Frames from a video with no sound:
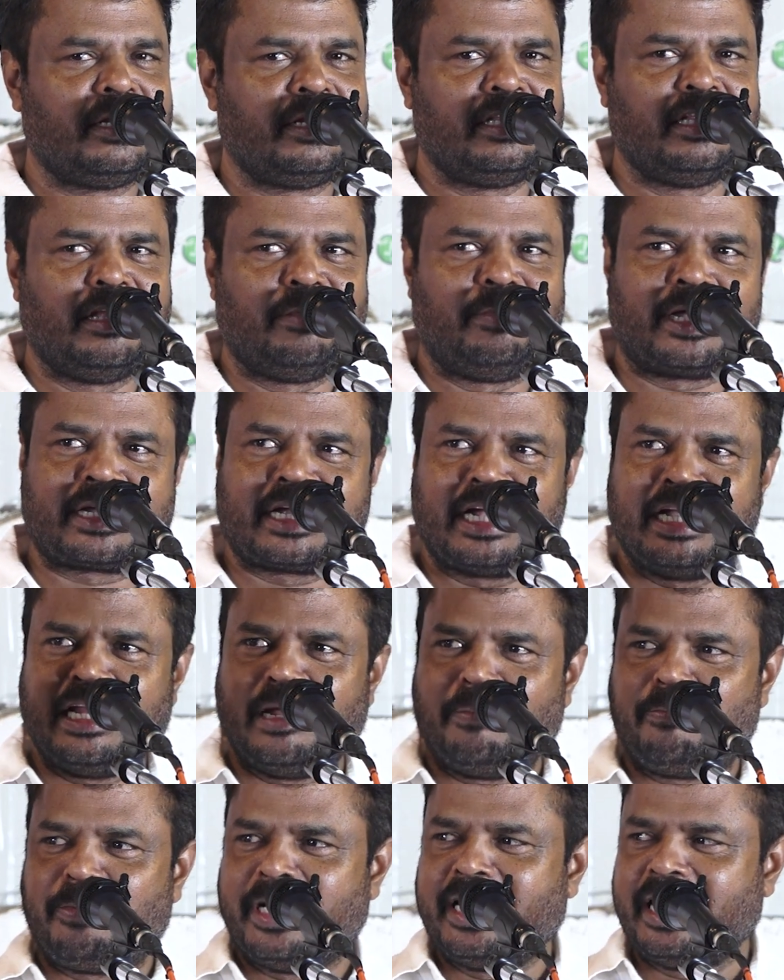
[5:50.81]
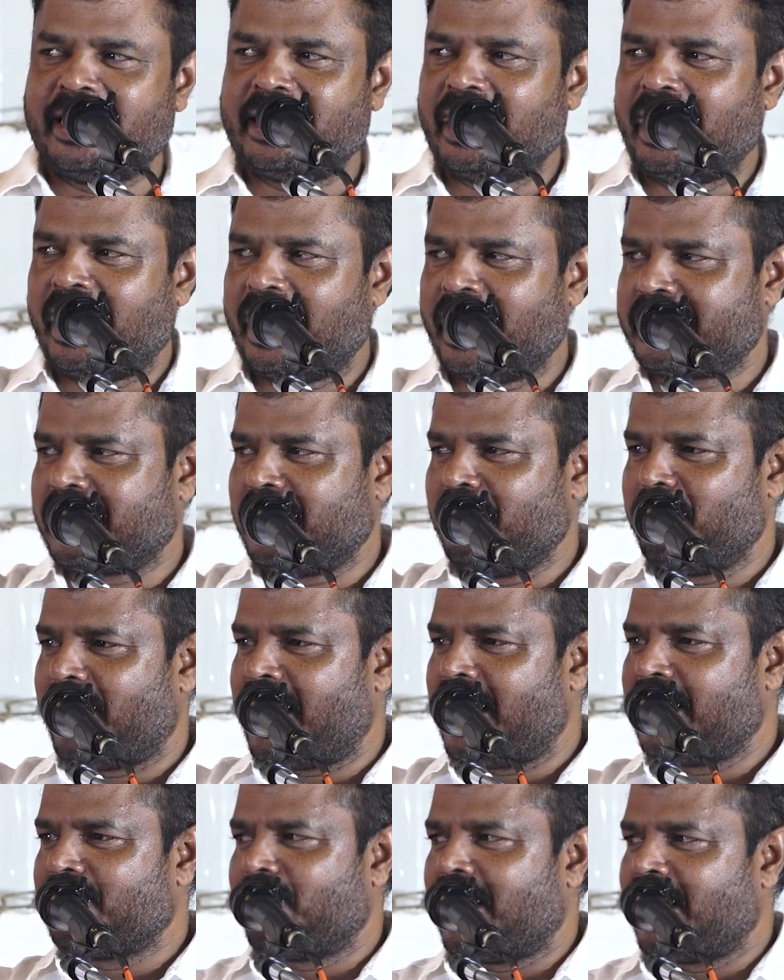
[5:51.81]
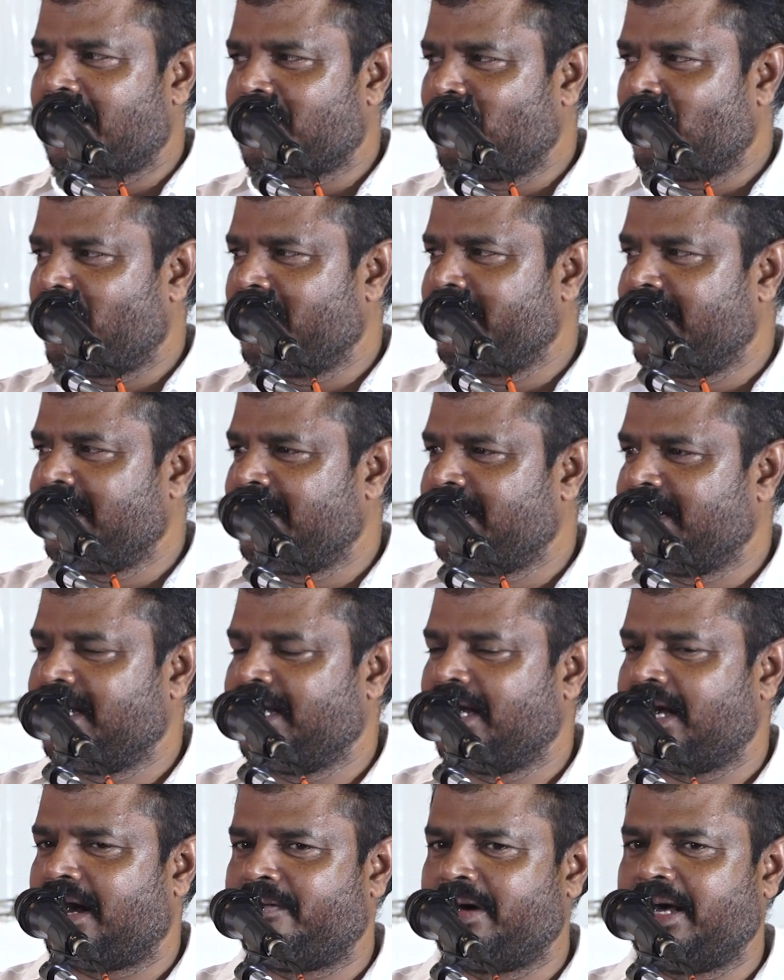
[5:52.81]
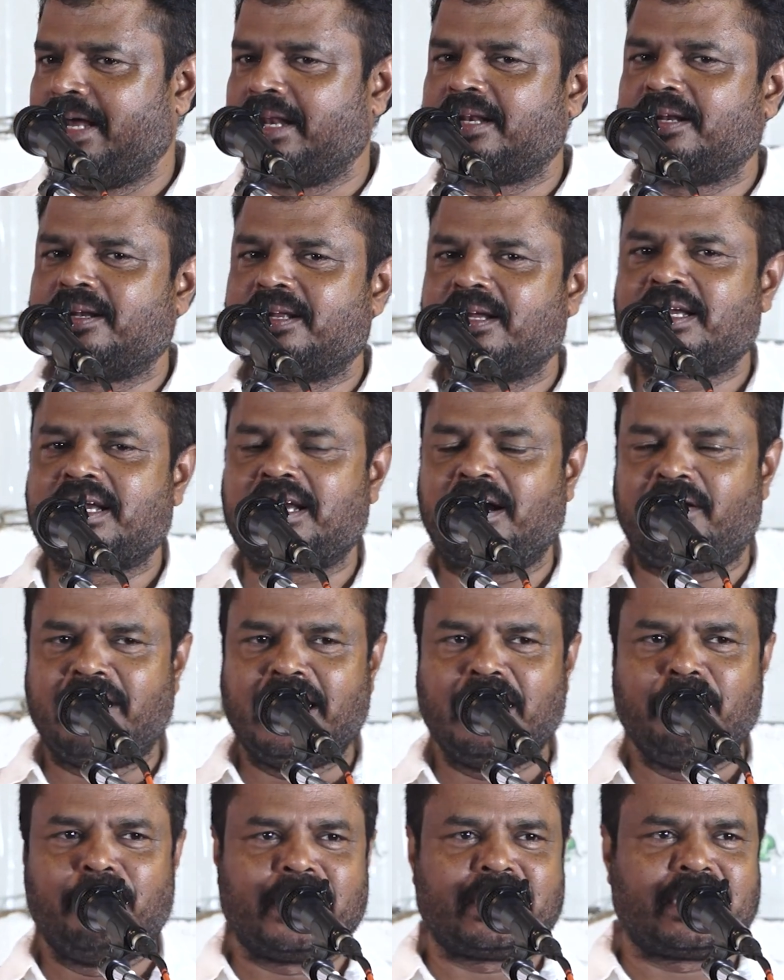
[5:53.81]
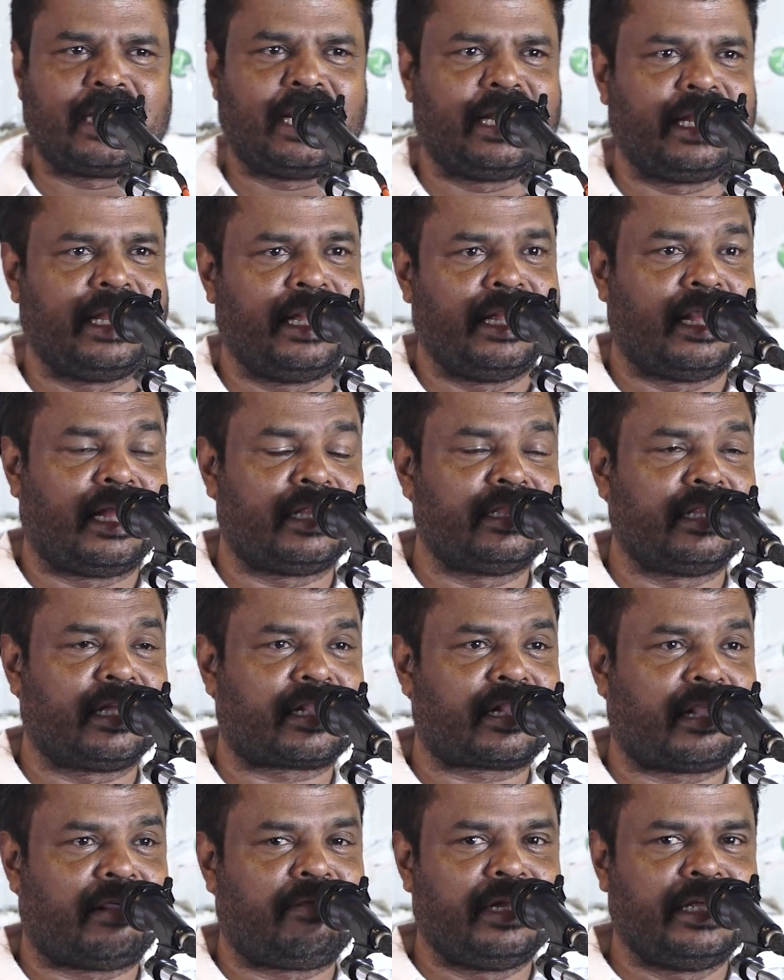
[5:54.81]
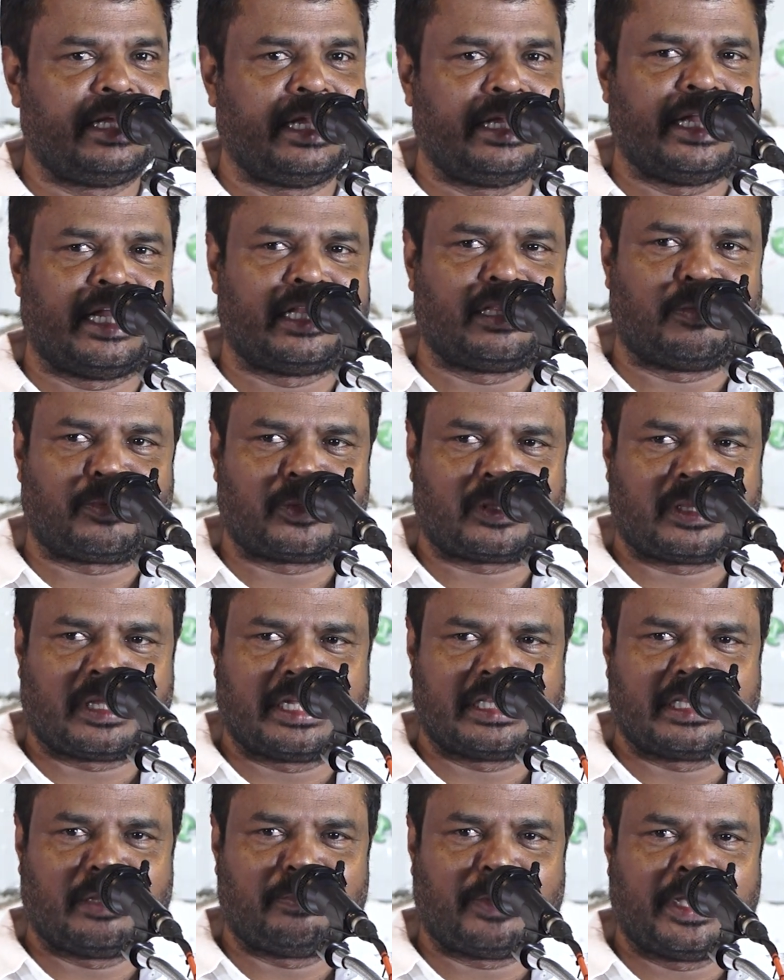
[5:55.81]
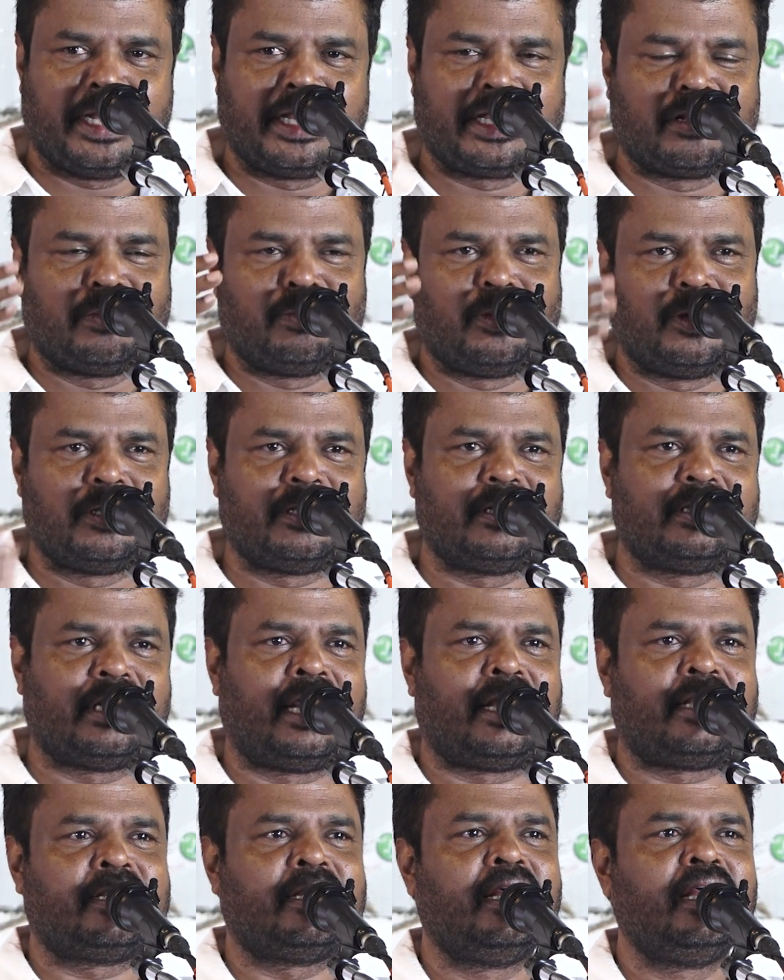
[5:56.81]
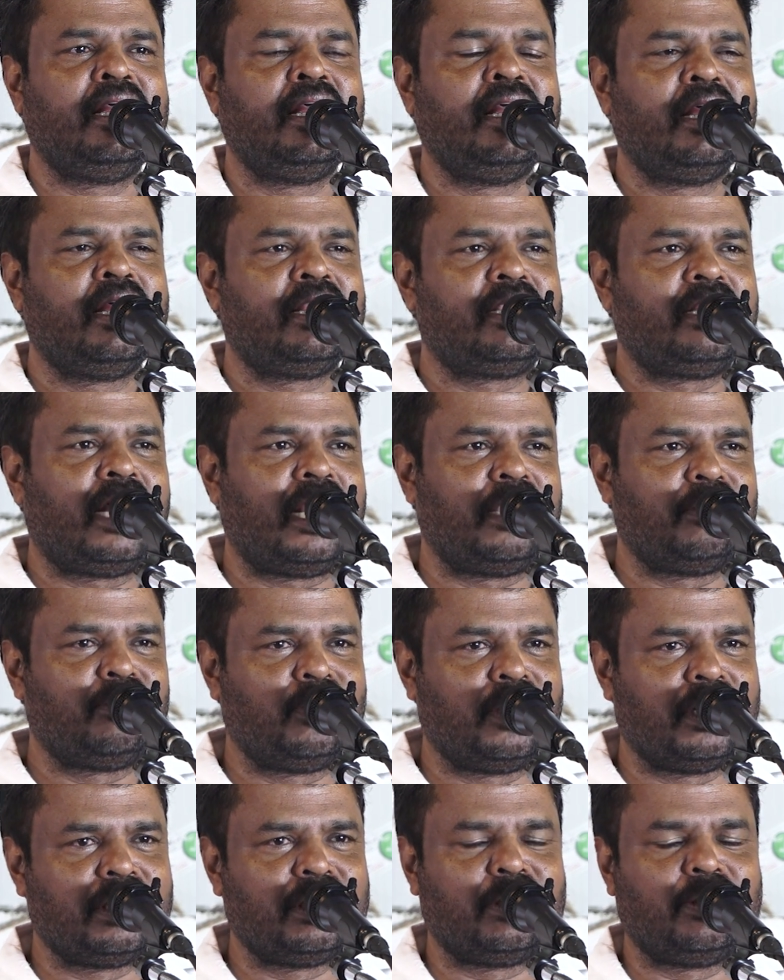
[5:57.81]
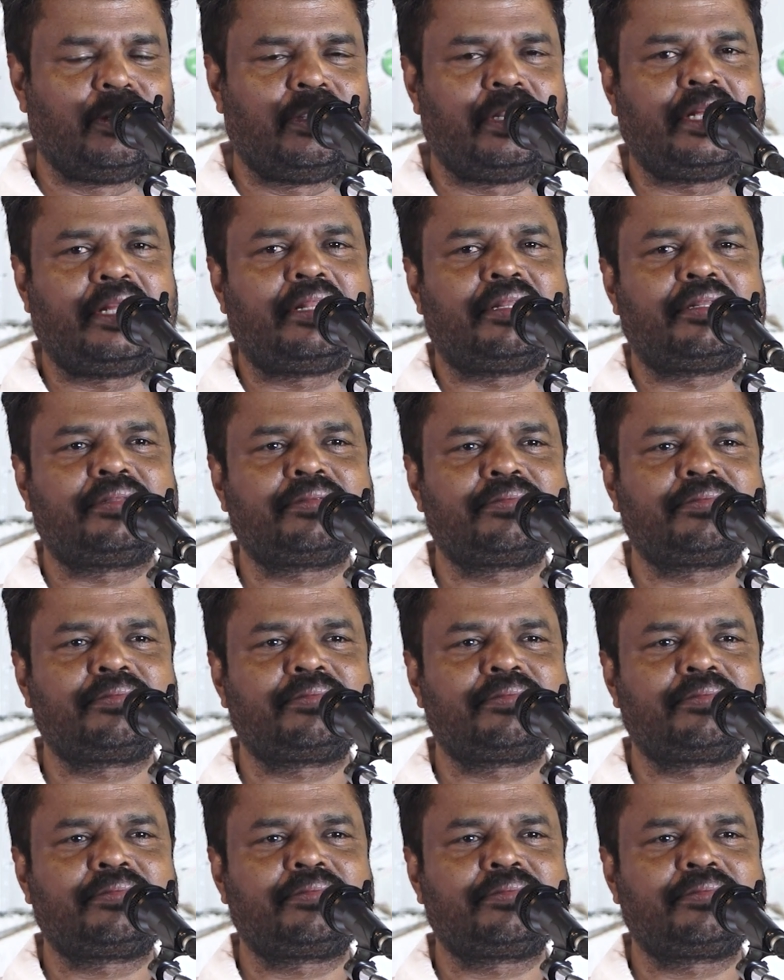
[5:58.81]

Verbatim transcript: இந்த மக்கள் எப்படி எதிர்காலத்தில் மாறுவார்களோ என்று அவர் கவலைப்பட்டாரே அந்த கவலையை அந்த புத்தகத்தை படிக்கும் பொழுதுதான் நான் உணர்ந்து கொண்டேன்